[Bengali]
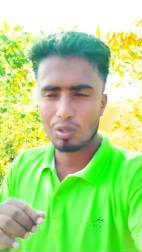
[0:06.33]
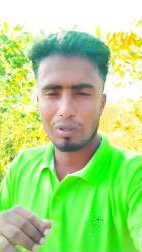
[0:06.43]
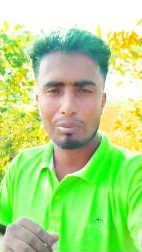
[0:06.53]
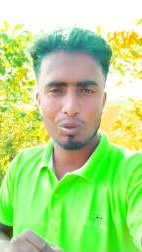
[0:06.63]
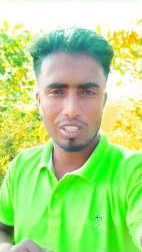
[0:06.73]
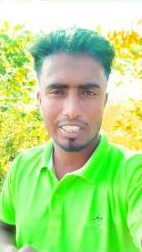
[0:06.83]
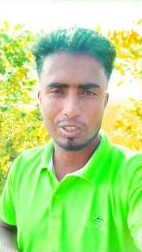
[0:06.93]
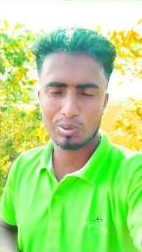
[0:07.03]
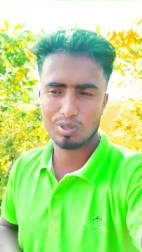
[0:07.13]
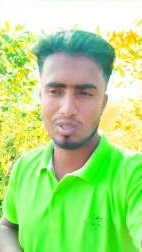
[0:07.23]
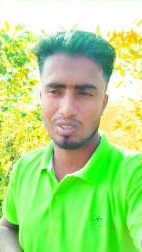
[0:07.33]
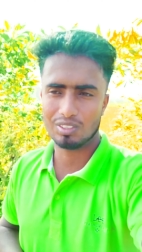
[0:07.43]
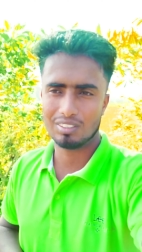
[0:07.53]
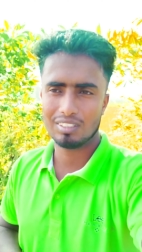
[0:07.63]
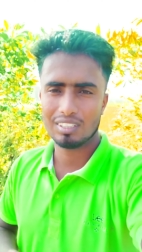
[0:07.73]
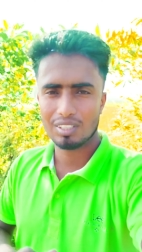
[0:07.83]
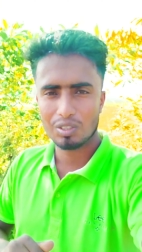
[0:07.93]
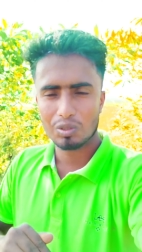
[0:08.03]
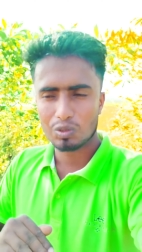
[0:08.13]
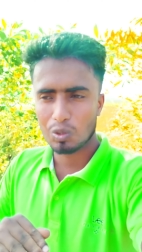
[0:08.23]
তোমারে বলি কি শোনো
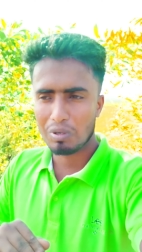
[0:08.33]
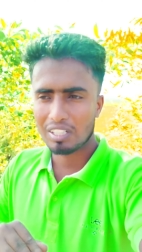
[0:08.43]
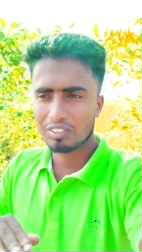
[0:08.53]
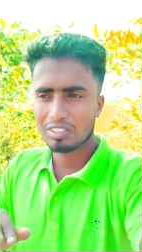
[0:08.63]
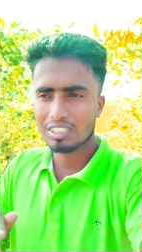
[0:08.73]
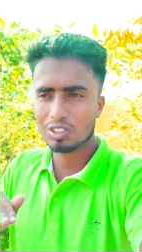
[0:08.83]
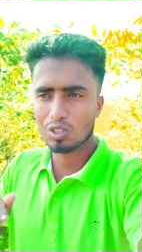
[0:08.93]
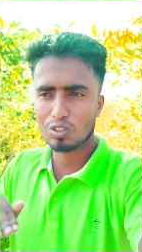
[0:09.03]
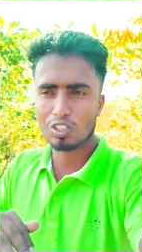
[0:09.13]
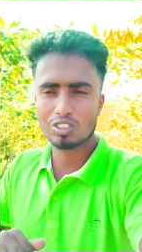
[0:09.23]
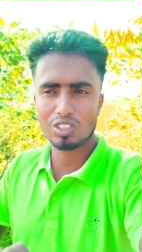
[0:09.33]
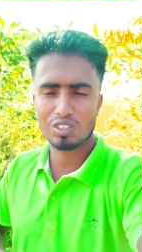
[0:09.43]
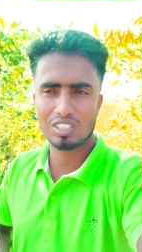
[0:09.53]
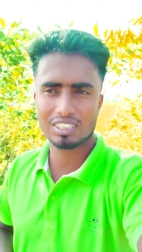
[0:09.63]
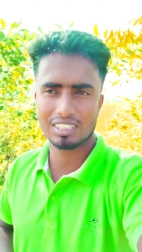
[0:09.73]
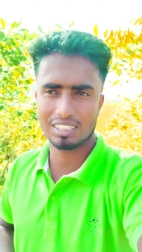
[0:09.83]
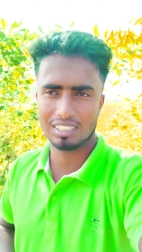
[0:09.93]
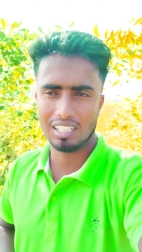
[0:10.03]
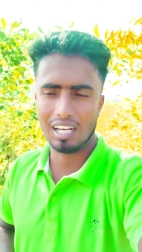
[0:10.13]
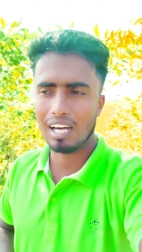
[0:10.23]
তোমারা তো কিছু সংখ্যক জনগণে চিনে
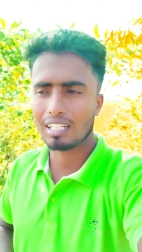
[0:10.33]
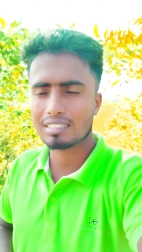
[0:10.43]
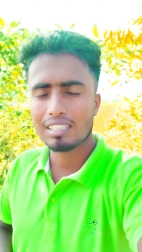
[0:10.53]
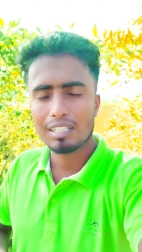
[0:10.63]
আর